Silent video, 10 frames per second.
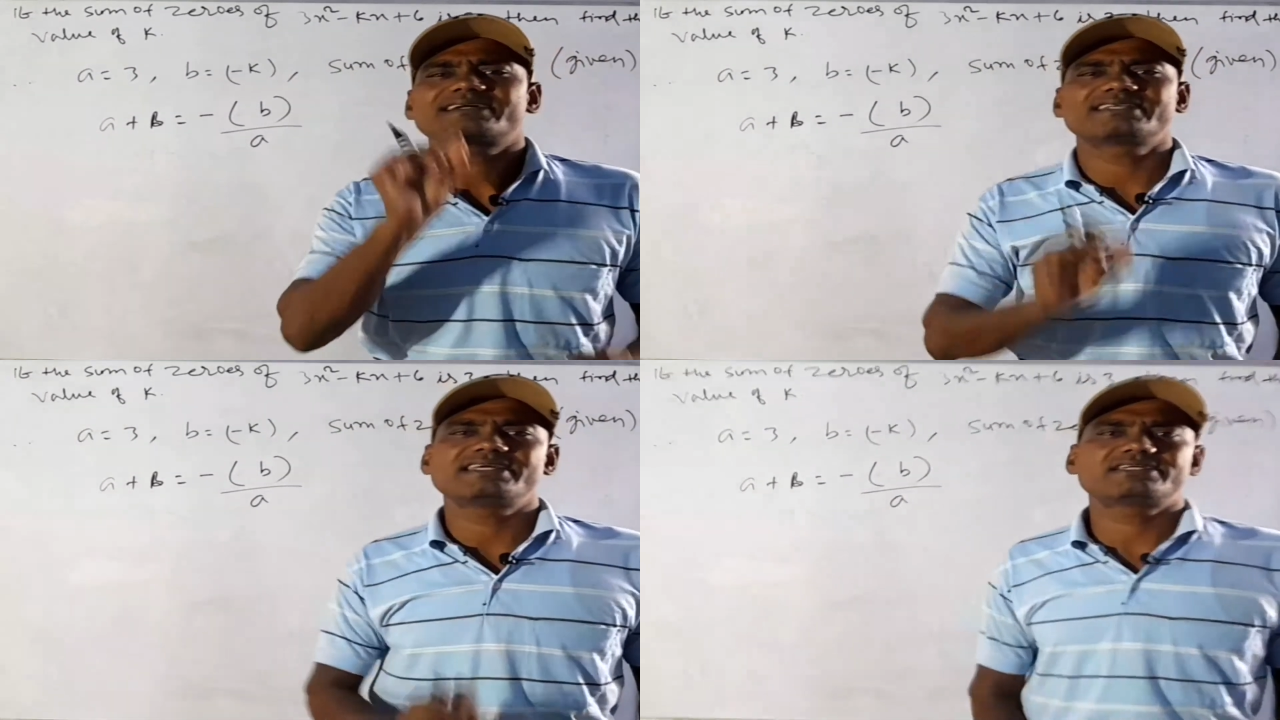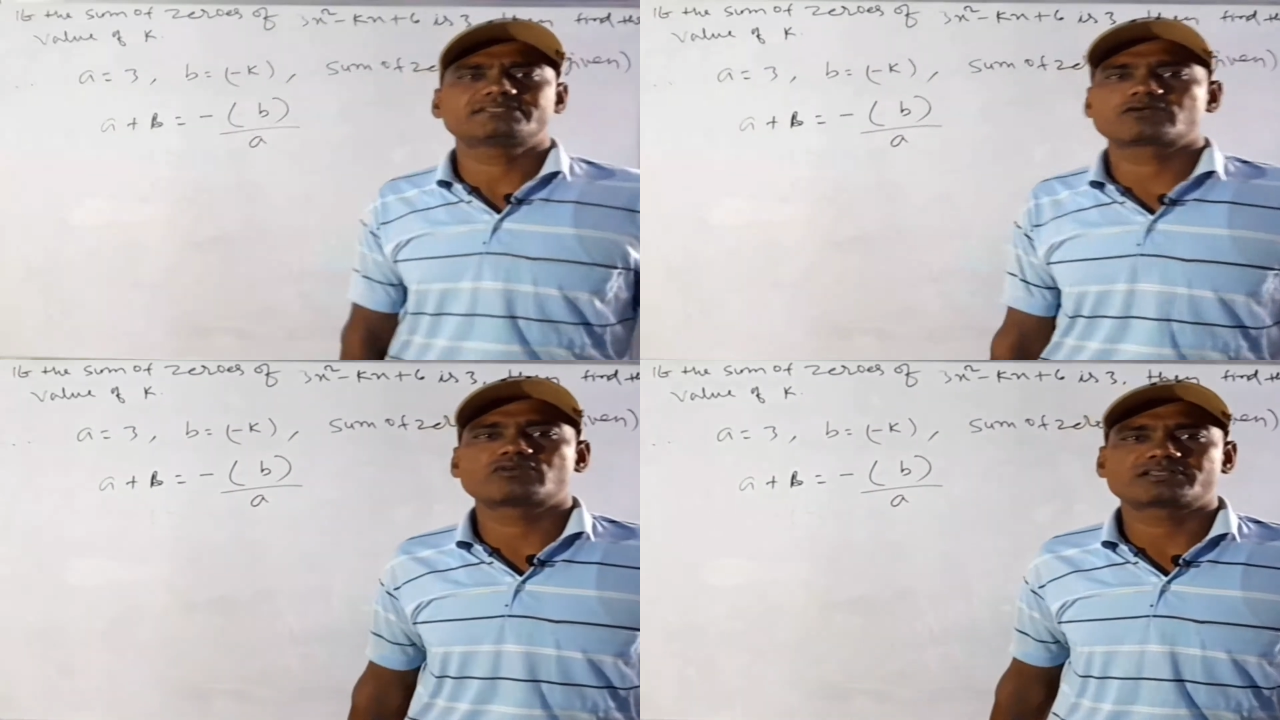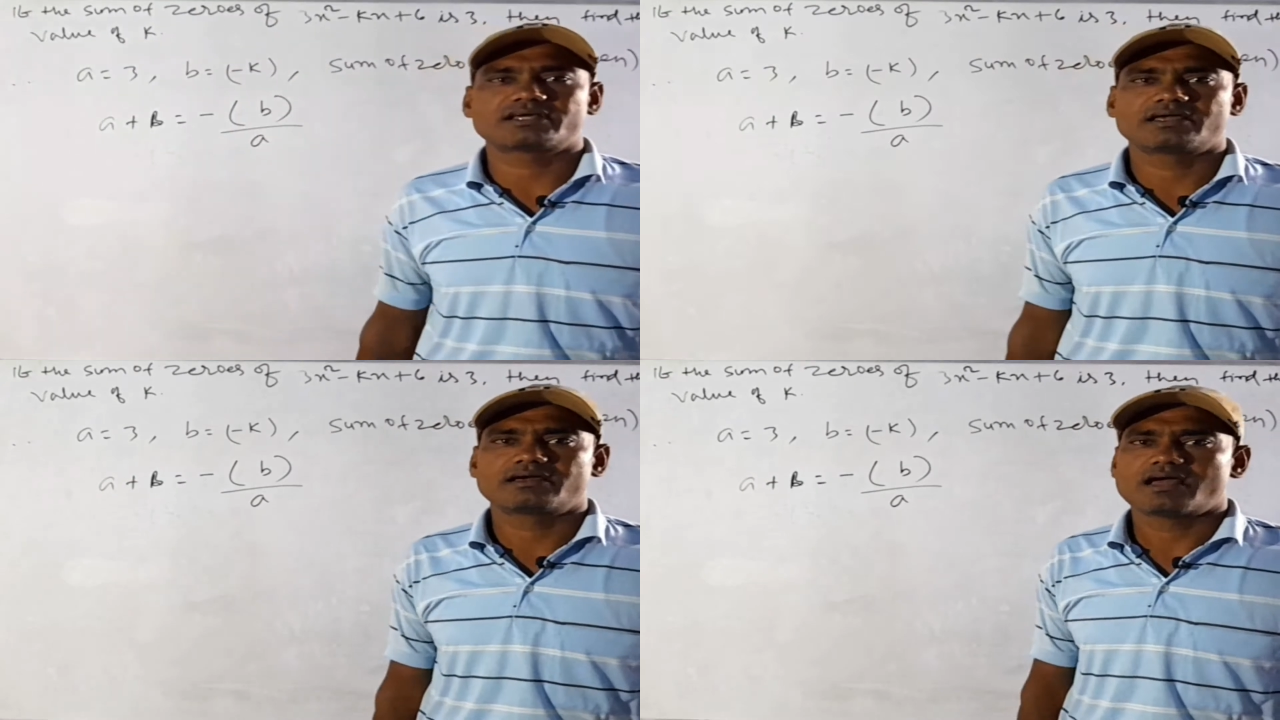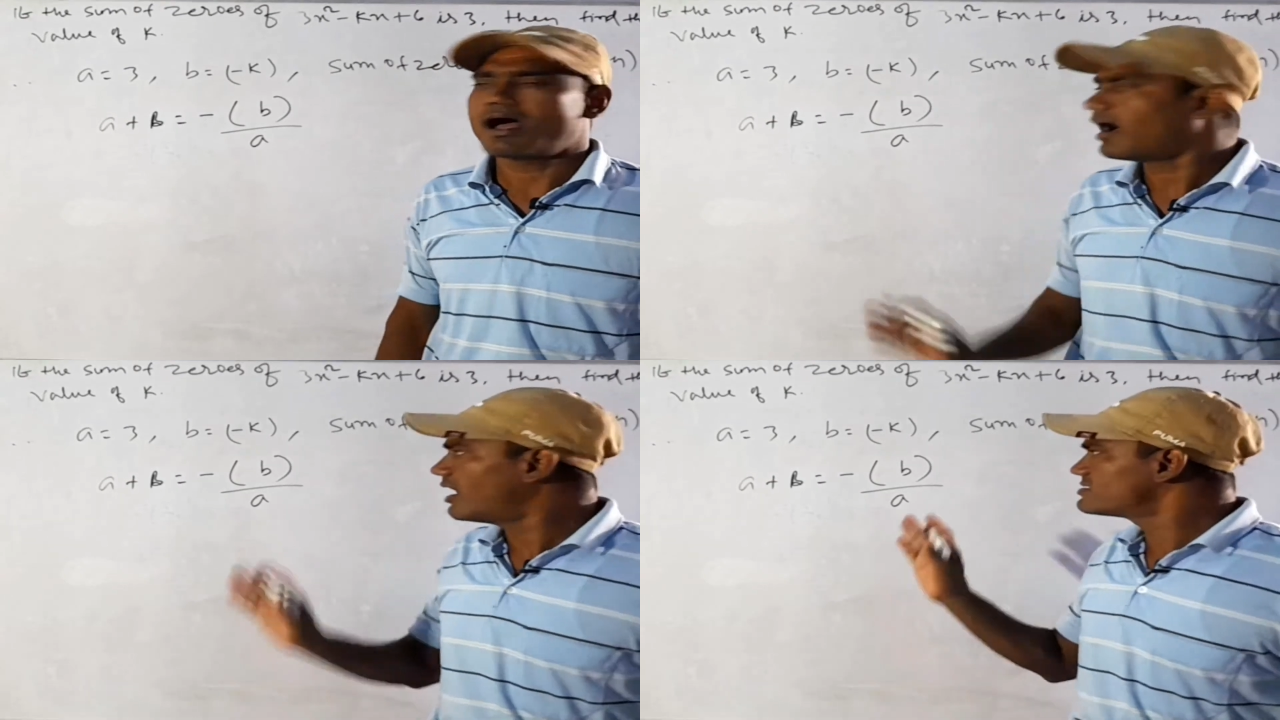कर देने की ज़रूरत है
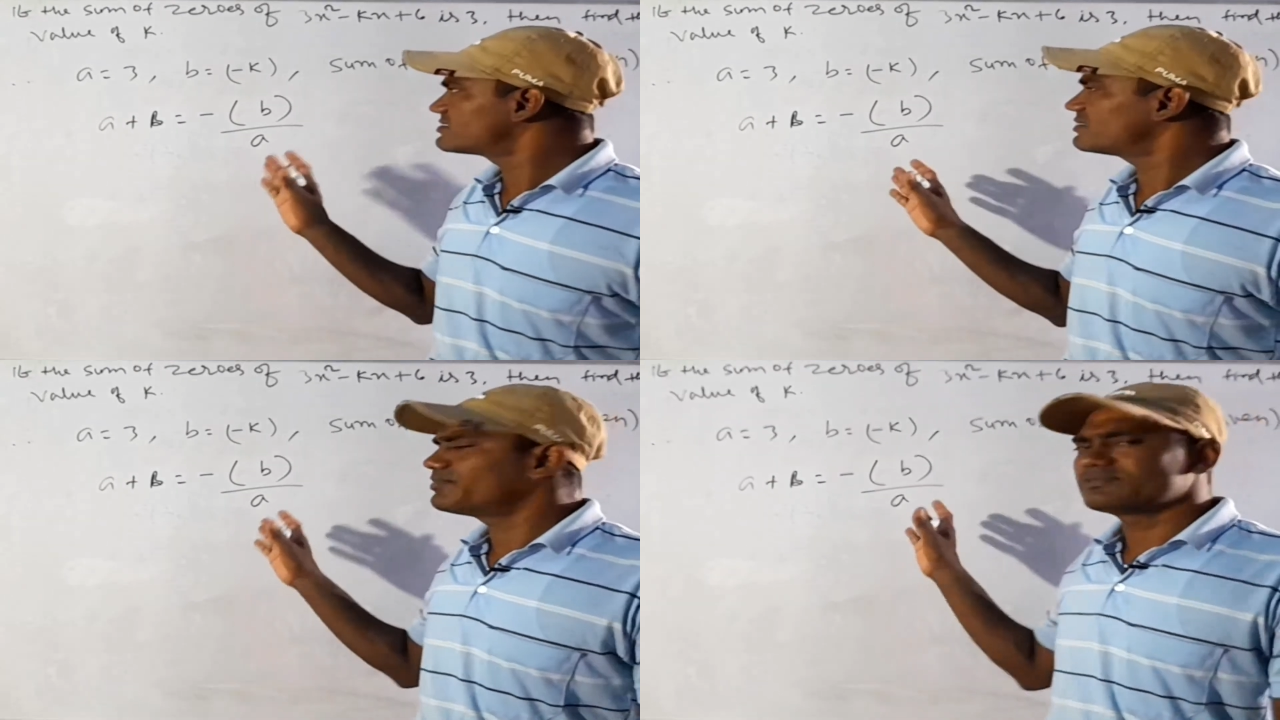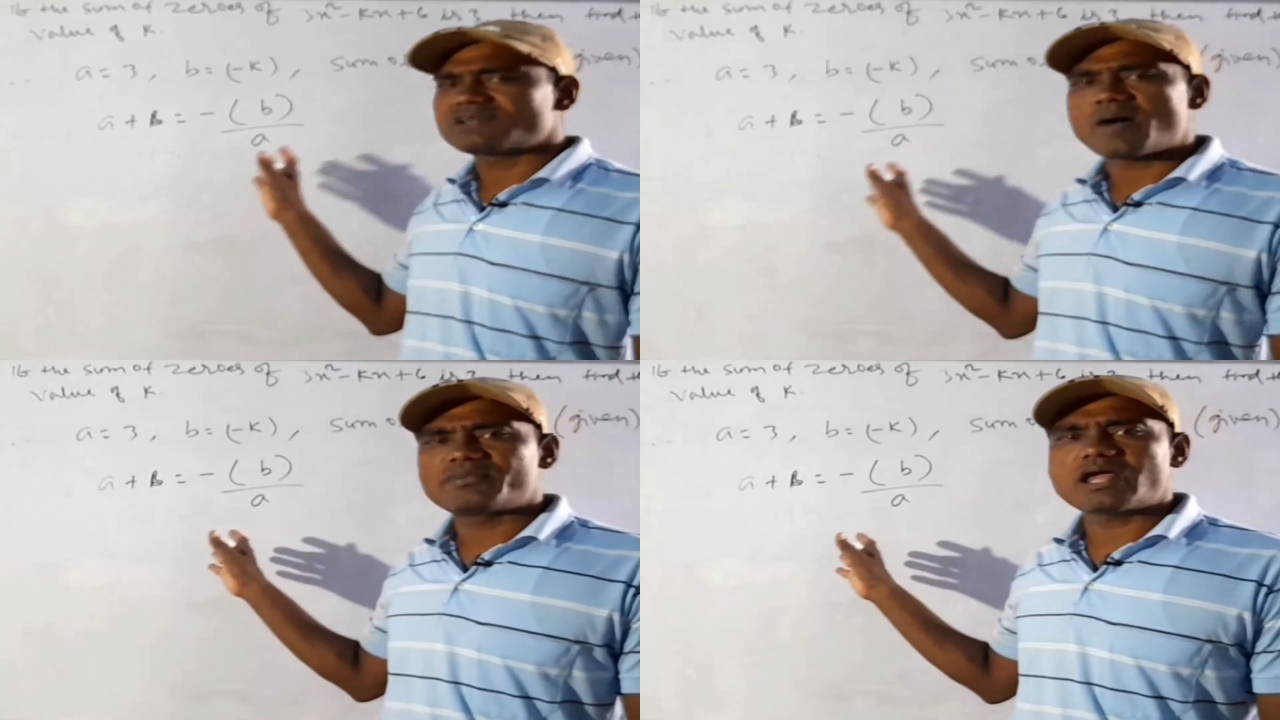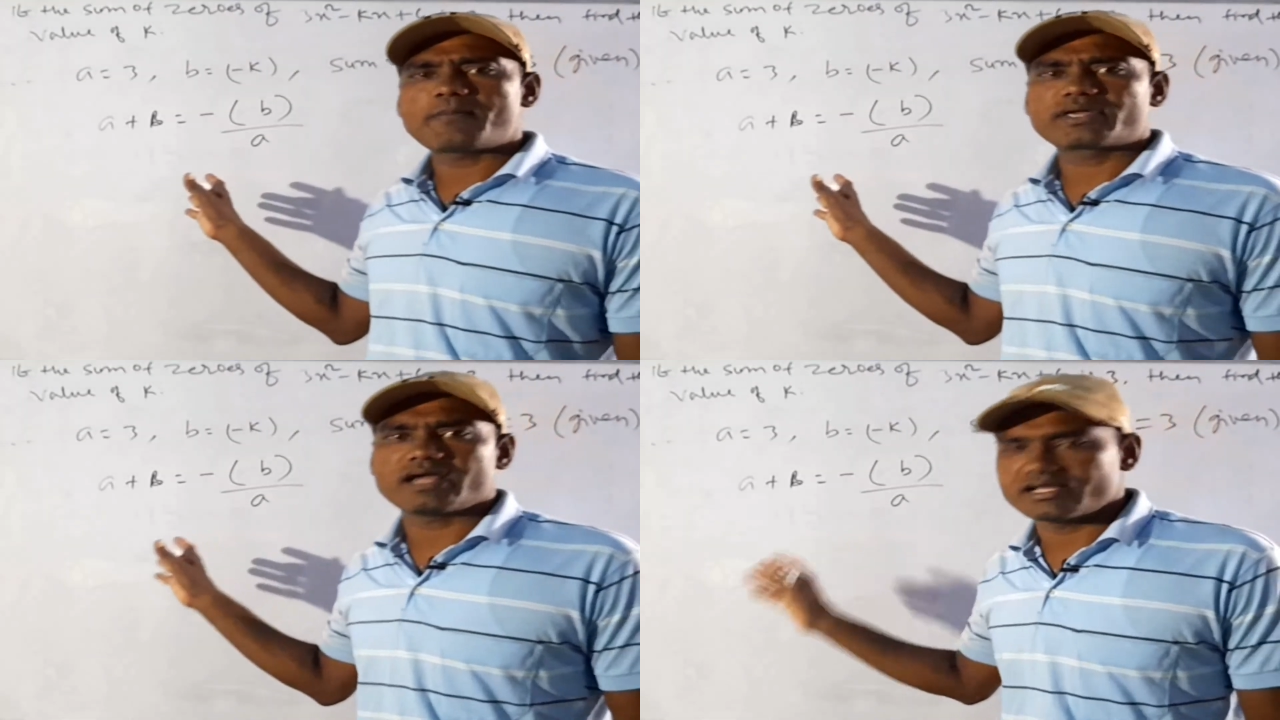आंसर सामने आपके